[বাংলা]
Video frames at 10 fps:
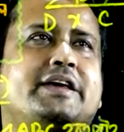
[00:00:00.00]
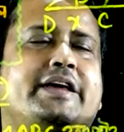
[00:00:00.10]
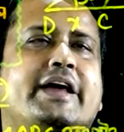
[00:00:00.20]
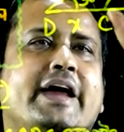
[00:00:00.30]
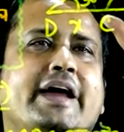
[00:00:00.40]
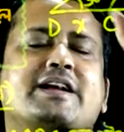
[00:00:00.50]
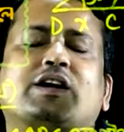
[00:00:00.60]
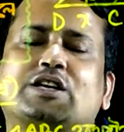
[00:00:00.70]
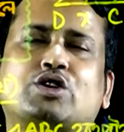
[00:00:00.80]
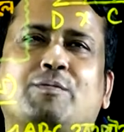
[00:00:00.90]
e, এটা
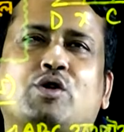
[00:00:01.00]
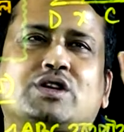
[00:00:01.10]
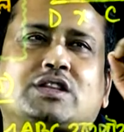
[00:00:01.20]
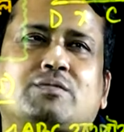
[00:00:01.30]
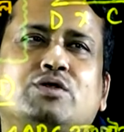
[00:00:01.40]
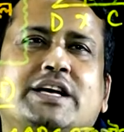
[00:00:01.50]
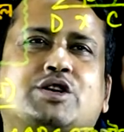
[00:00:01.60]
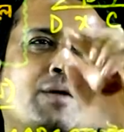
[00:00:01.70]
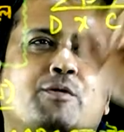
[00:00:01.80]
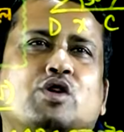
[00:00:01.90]
একটা সমকোণী ত্রিভুজ এই
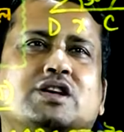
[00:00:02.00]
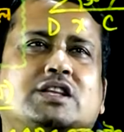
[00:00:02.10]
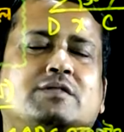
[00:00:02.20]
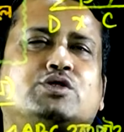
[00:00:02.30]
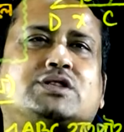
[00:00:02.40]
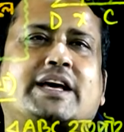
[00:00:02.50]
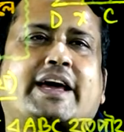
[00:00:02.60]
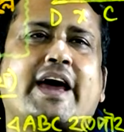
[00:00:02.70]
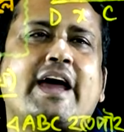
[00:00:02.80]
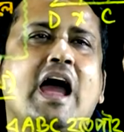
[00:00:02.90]
সমকোণী ত্রিভুজ
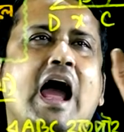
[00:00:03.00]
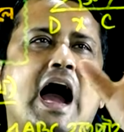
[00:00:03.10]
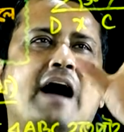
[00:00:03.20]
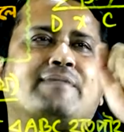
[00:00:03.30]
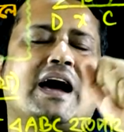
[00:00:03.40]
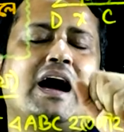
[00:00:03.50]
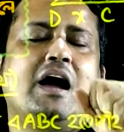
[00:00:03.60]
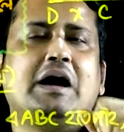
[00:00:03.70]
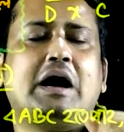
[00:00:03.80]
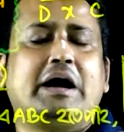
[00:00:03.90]
থেকে আমরা
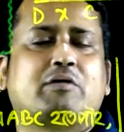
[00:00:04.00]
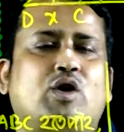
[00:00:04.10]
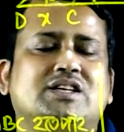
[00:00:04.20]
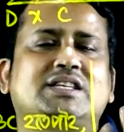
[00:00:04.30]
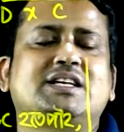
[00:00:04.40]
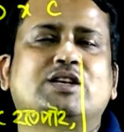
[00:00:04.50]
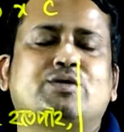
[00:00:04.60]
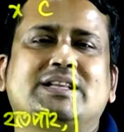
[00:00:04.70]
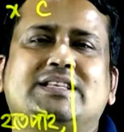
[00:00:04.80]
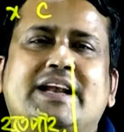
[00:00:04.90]
কস্তিটা
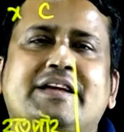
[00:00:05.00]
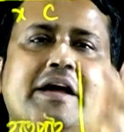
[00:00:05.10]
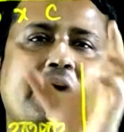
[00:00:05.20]
সমান জানি